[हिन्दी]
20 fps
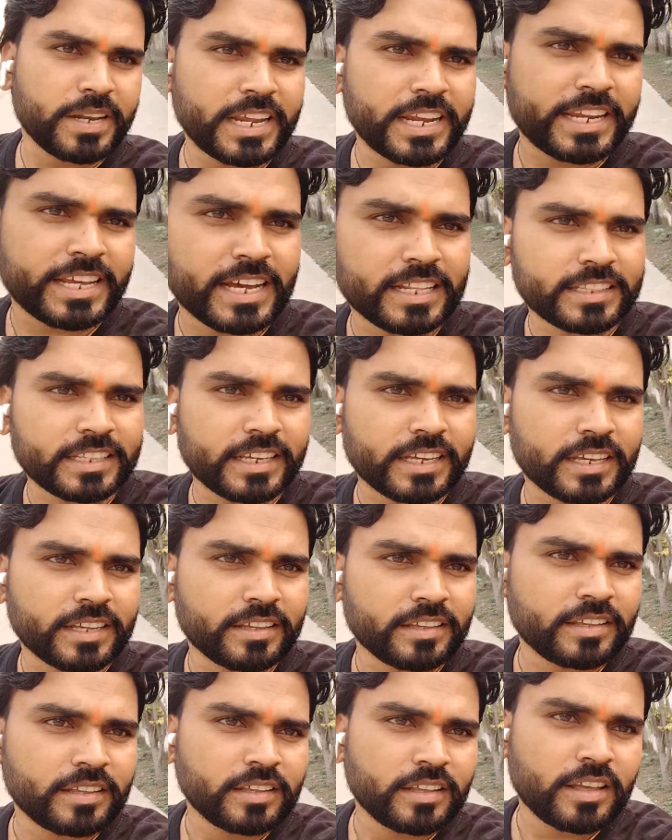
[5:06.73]
लेने आते हैं
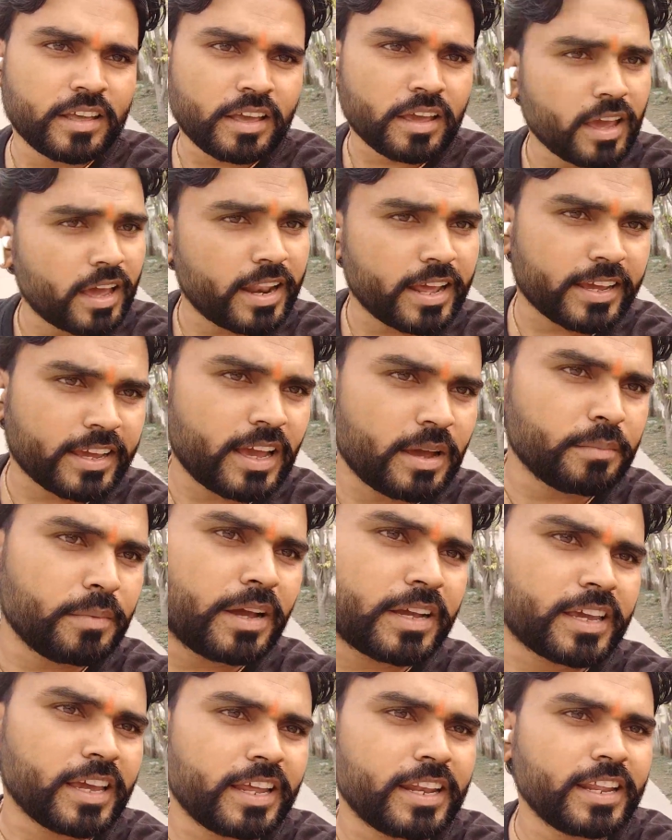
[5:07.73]
कह रहा क्या हमें
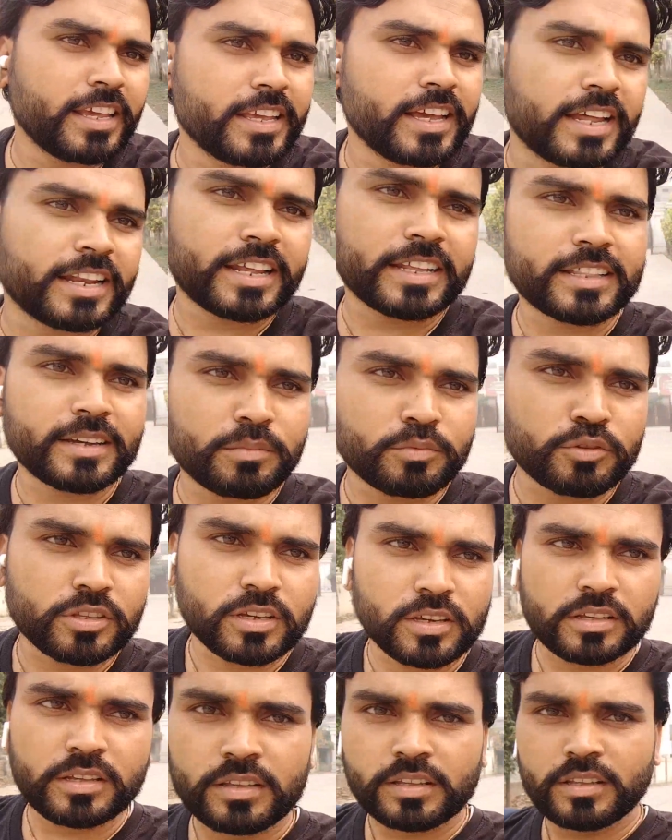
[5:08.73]
अकेले ही आना था मुझे
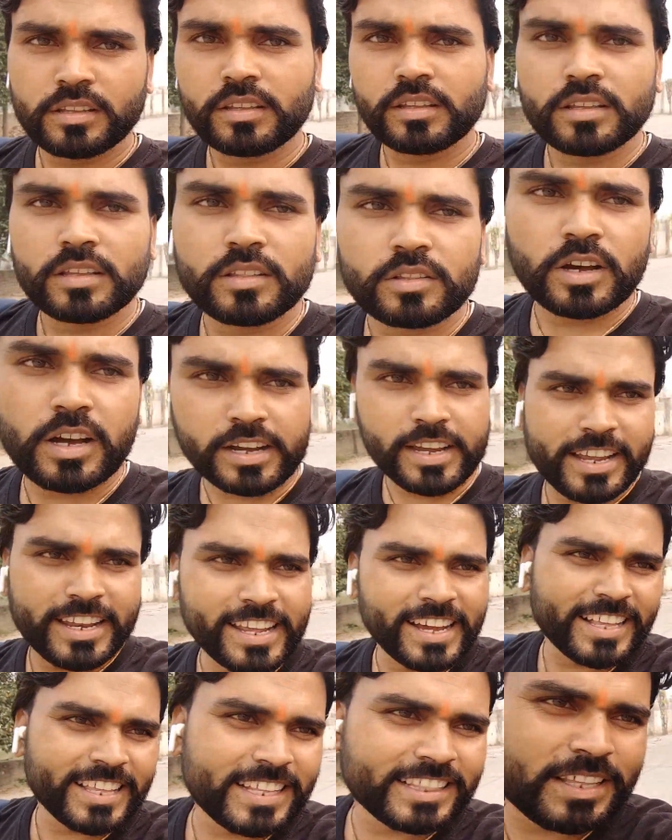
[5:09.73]
अकेले
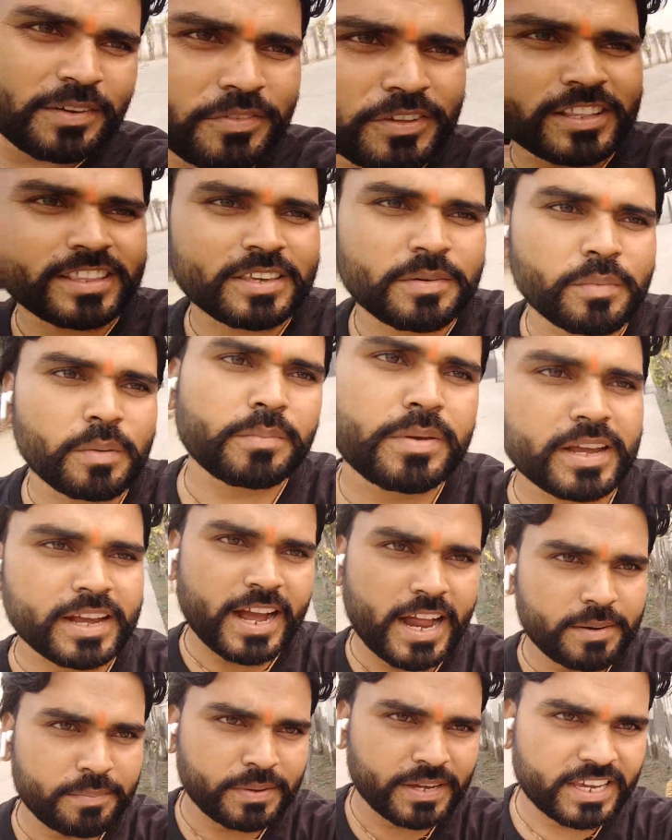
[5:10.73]
आ जाता फिर इसकी मम्मी
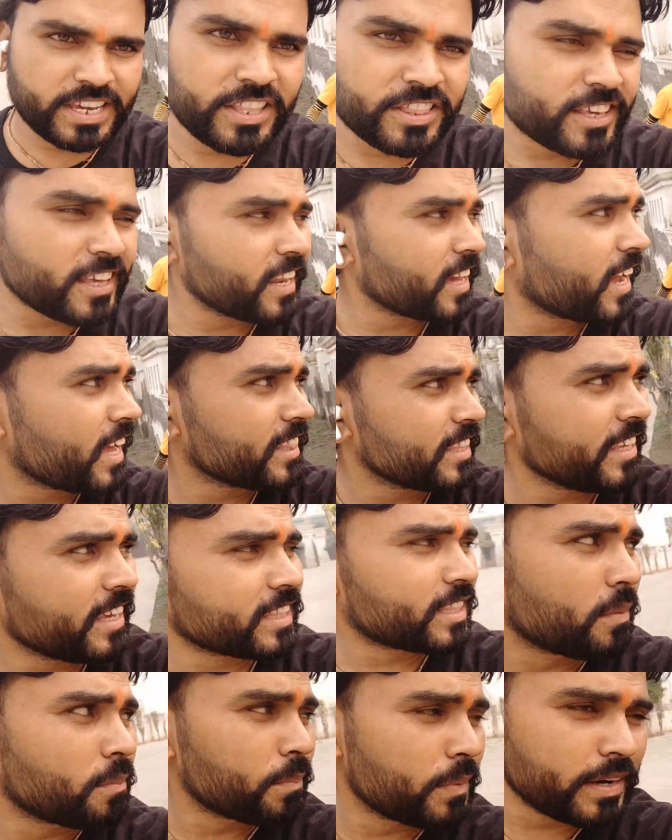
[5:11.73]
कान पे खींच के लगाती है
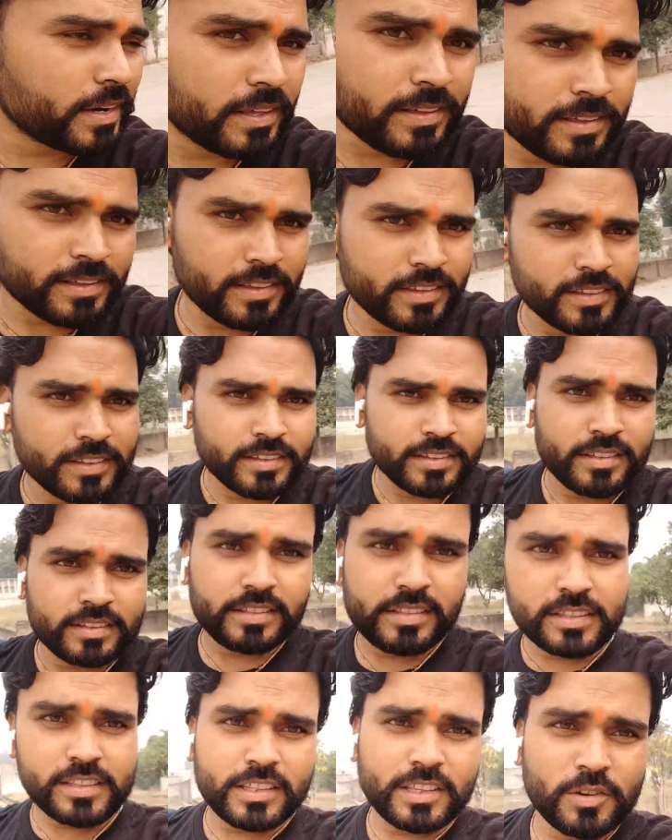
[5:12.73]
एक थप्पड़
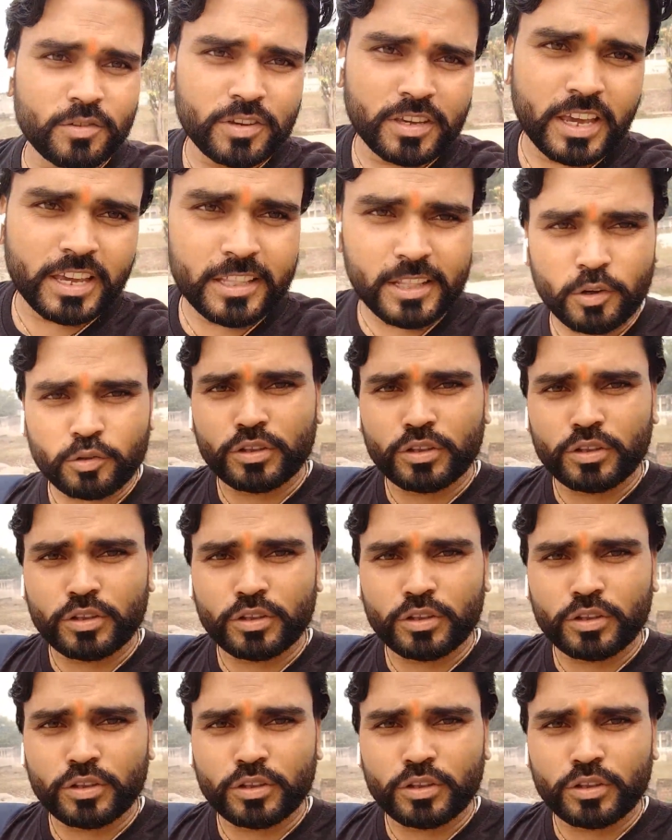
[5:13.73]
क्योंकि ये इधर